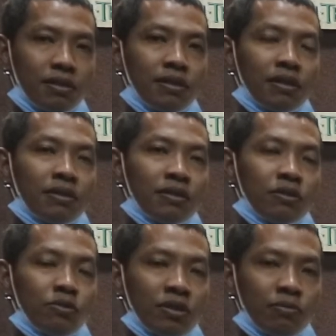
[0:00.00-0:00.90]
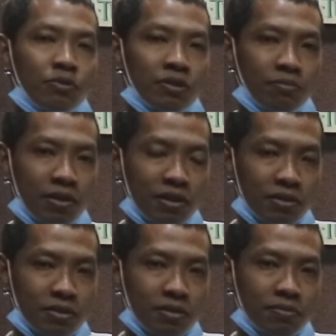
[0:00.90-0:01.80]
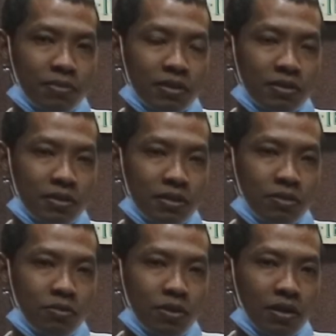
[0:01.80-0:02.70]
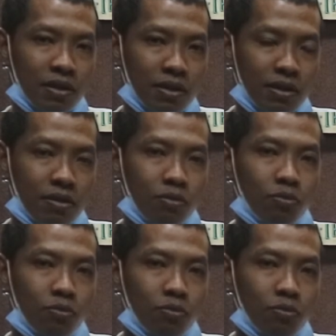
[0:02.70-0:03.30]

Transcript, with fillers: dan di 2016 masih juara